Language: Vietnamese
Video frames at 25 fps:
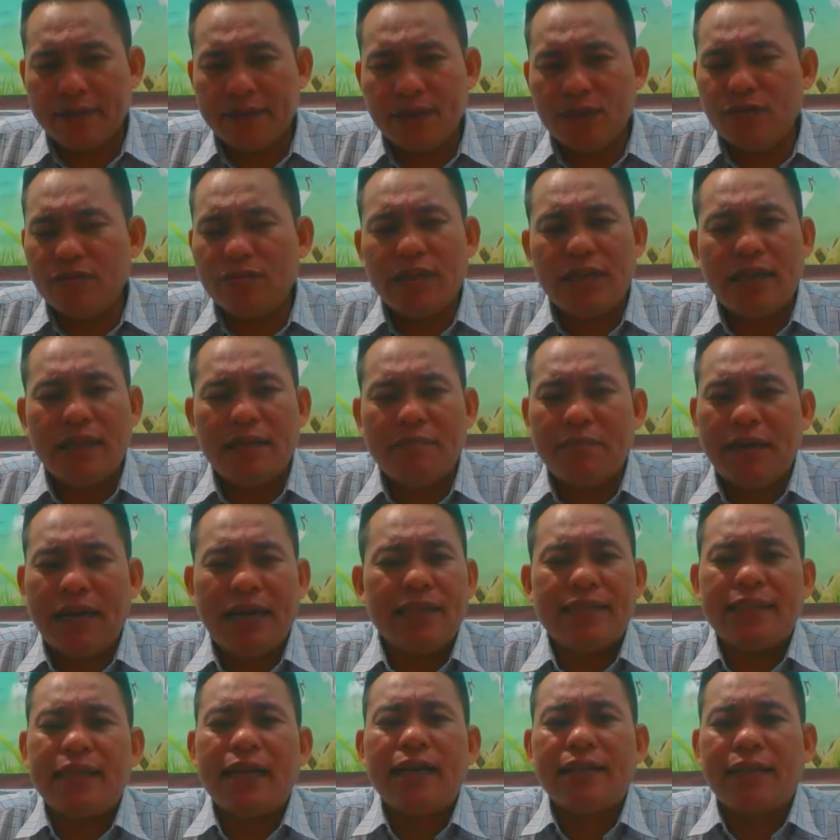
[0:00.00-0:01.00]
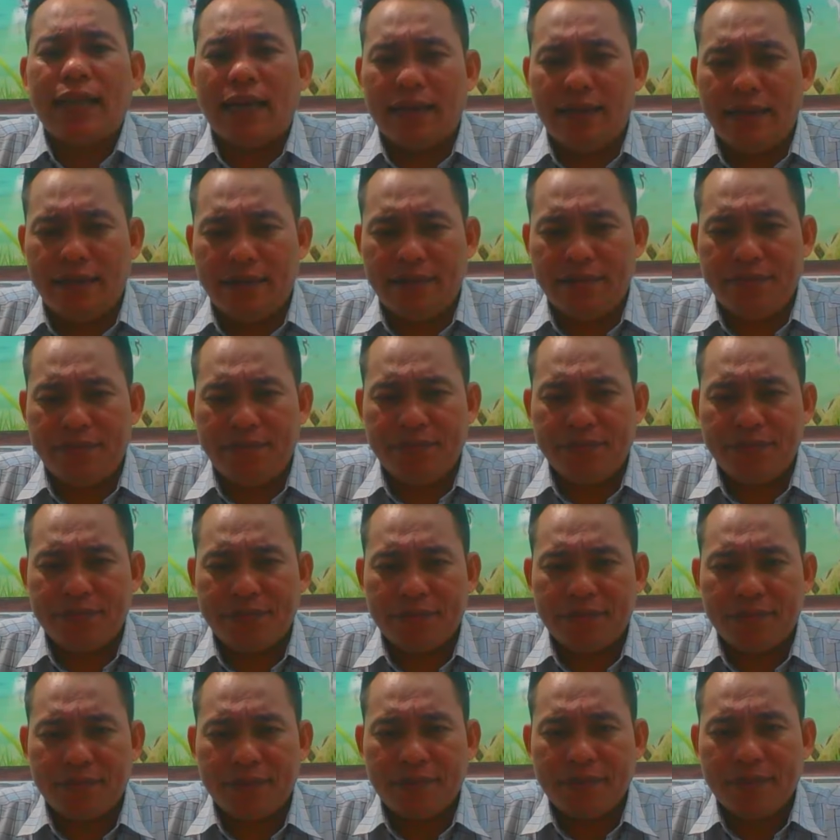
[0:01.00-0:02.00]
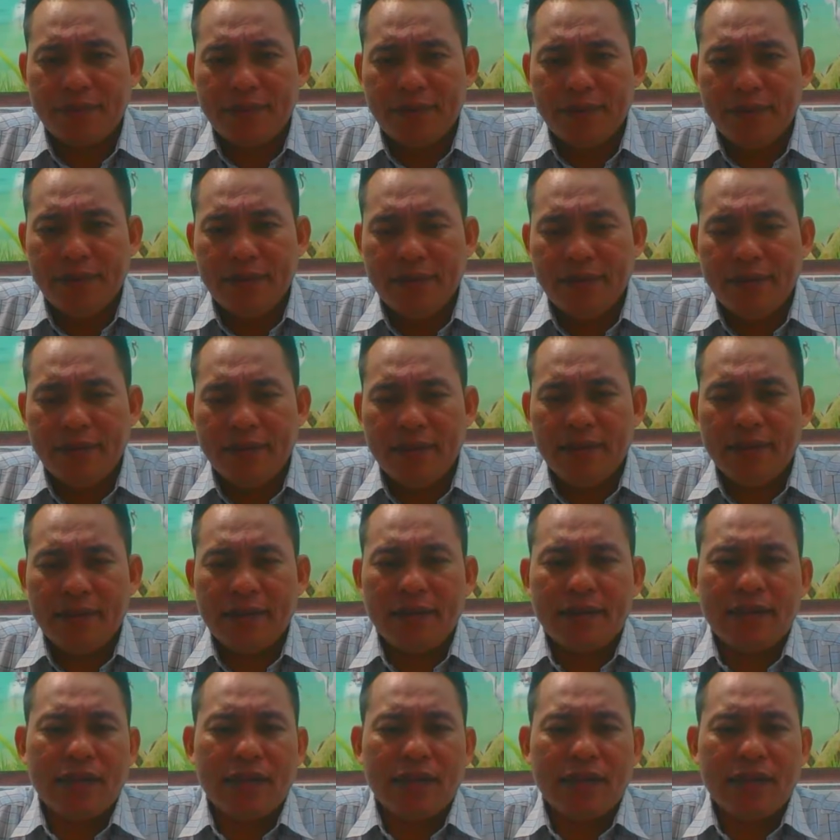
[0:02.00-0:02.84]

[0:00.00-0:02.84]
chung là mẹ sang chảnh lắm chứ